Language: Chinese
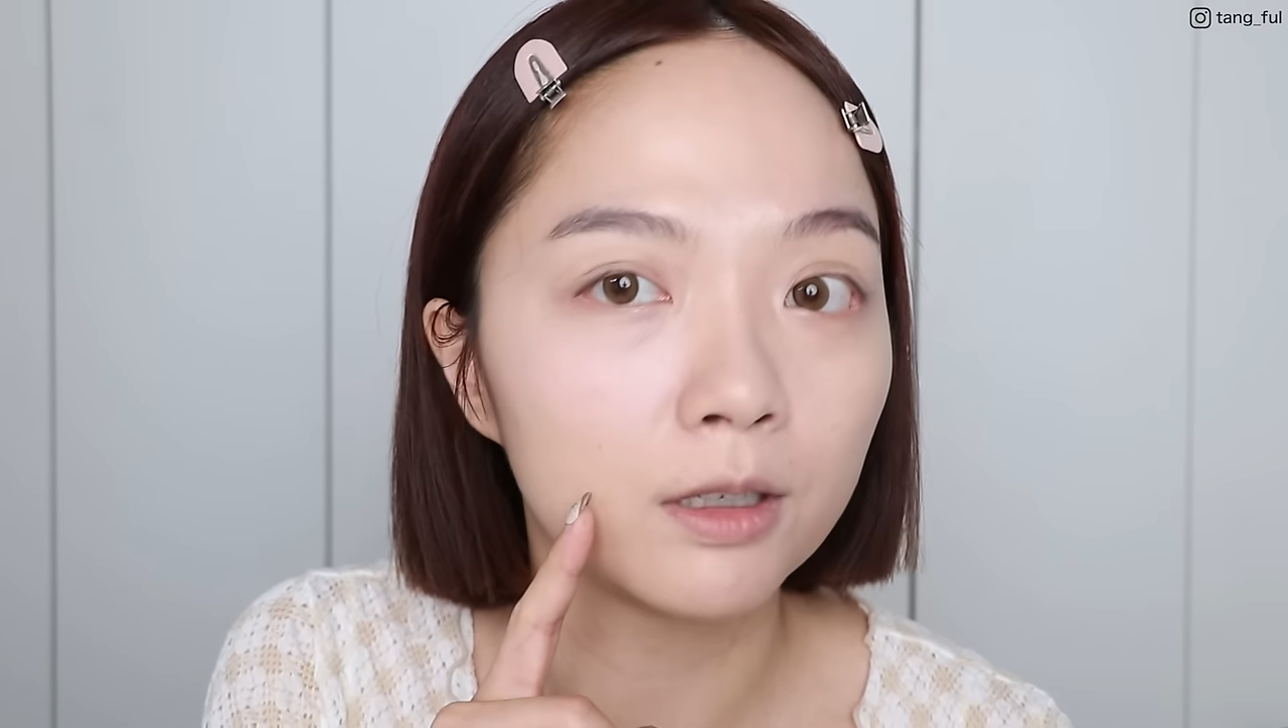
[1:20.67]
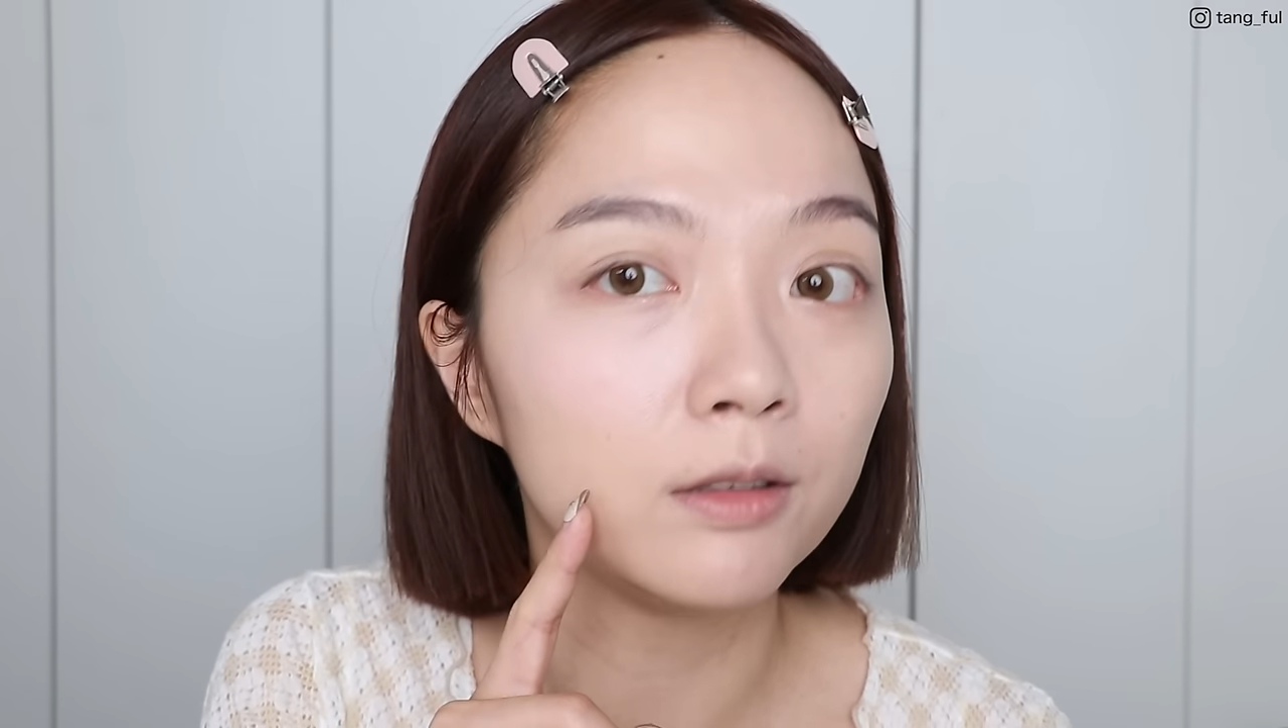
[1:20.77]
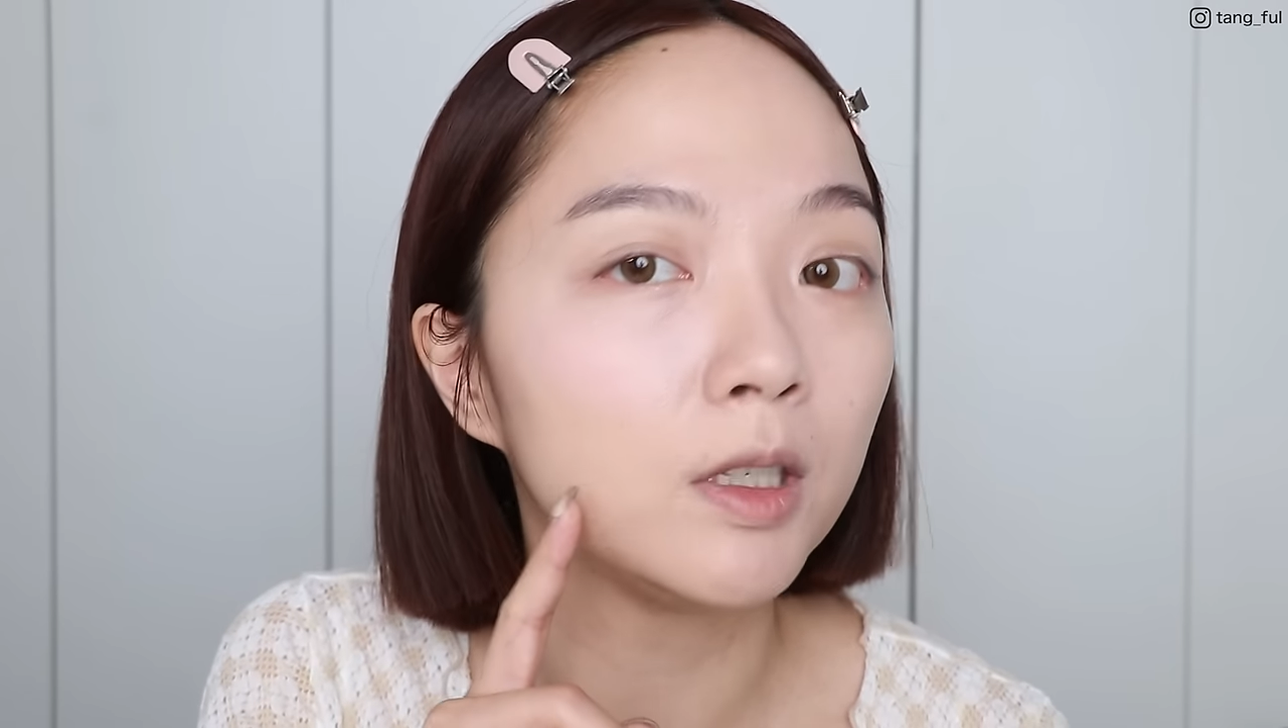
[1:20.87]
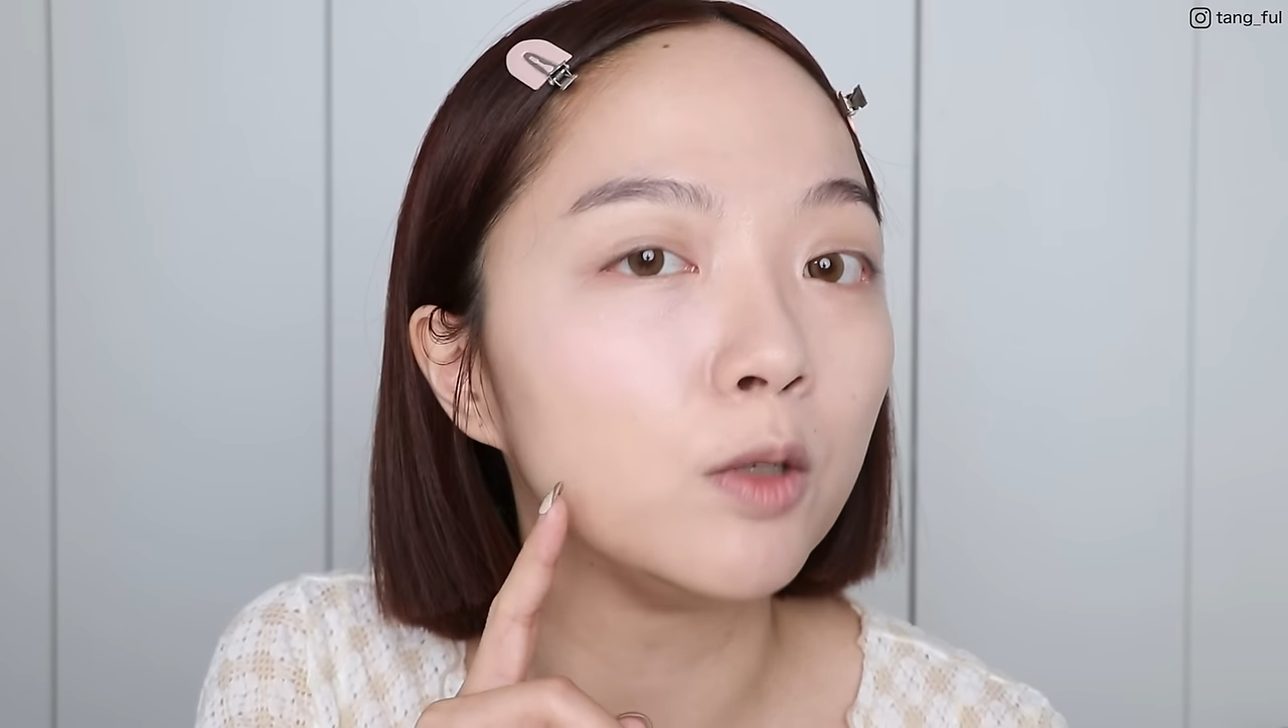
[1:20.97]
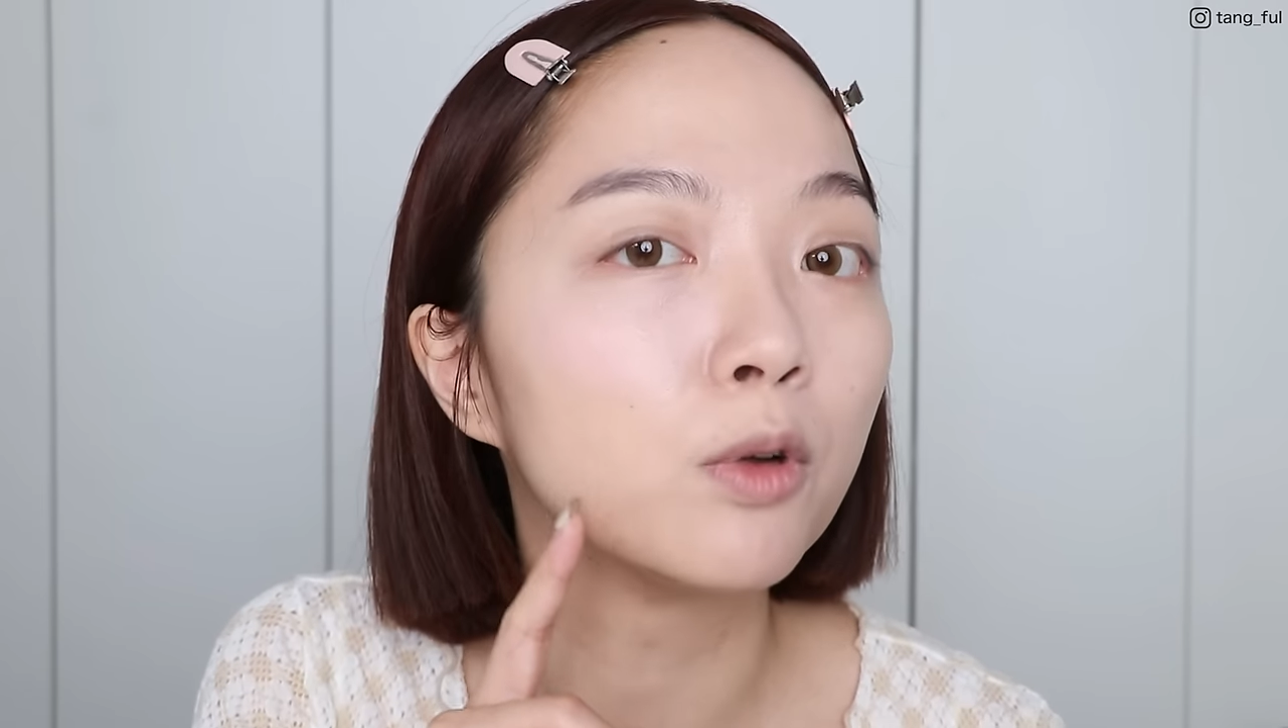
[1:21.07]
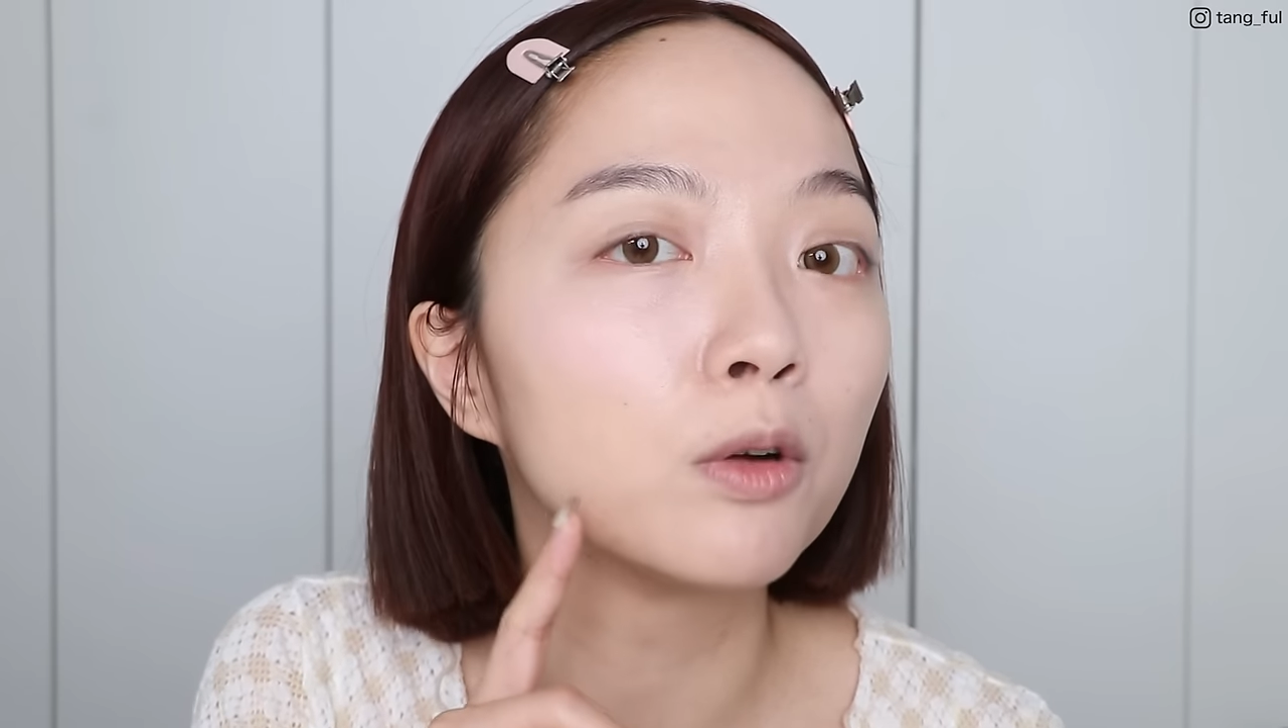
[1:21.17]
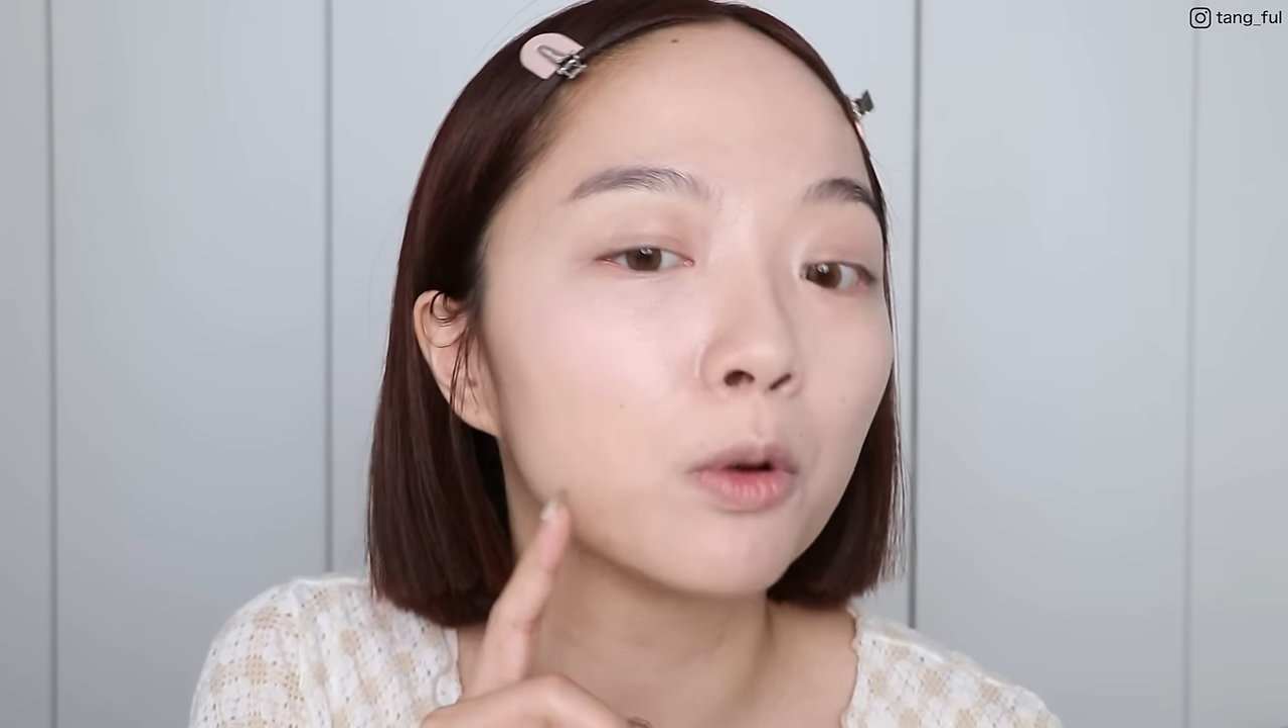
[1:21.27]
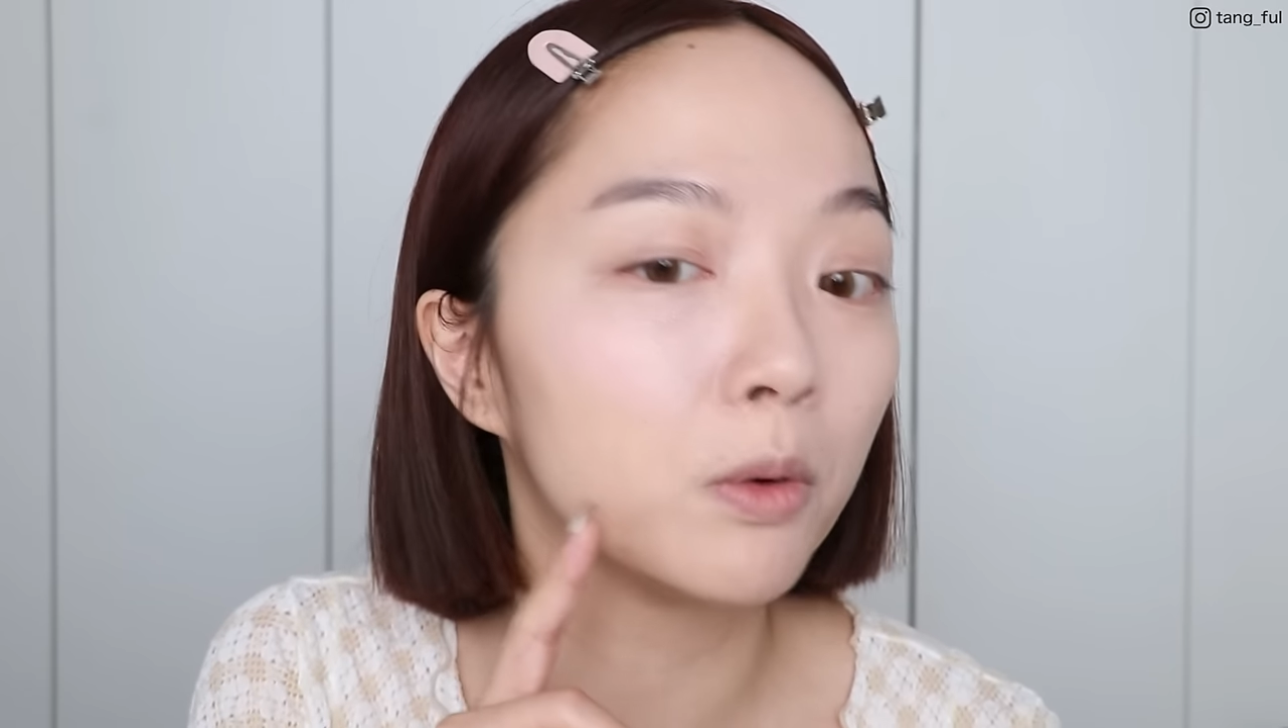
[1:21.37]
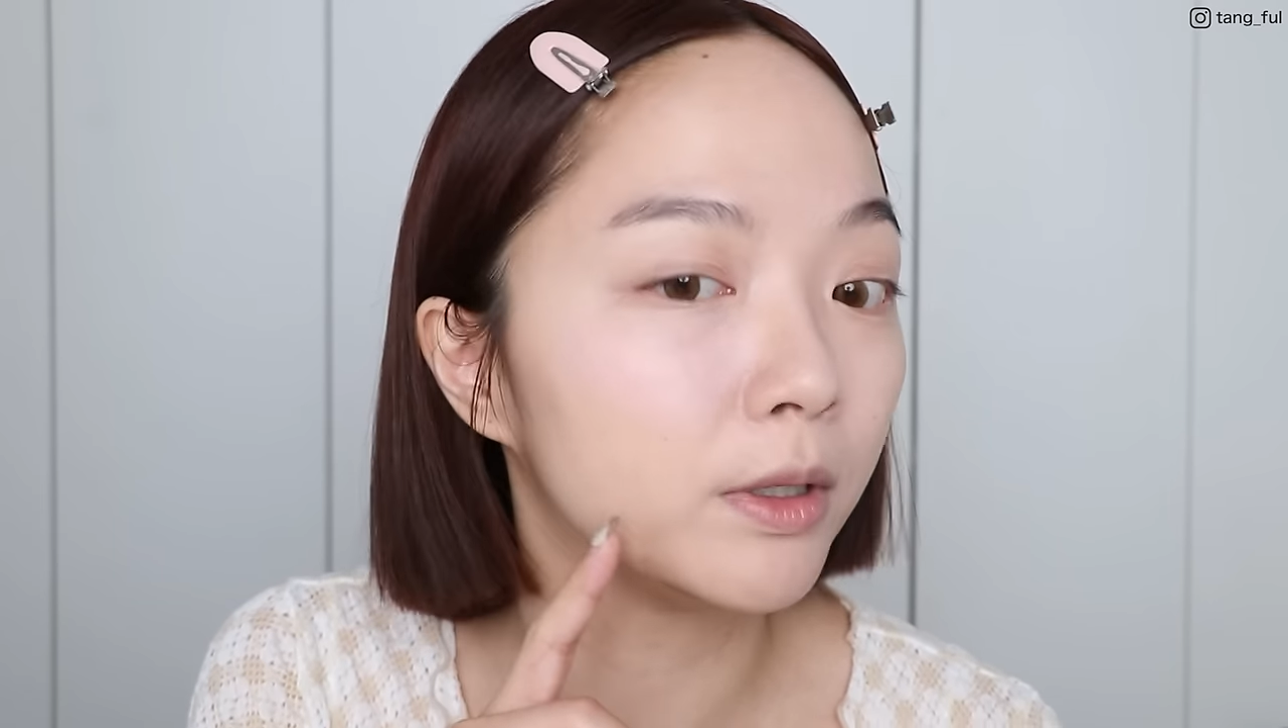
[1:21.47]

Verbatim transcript: 跟底妆融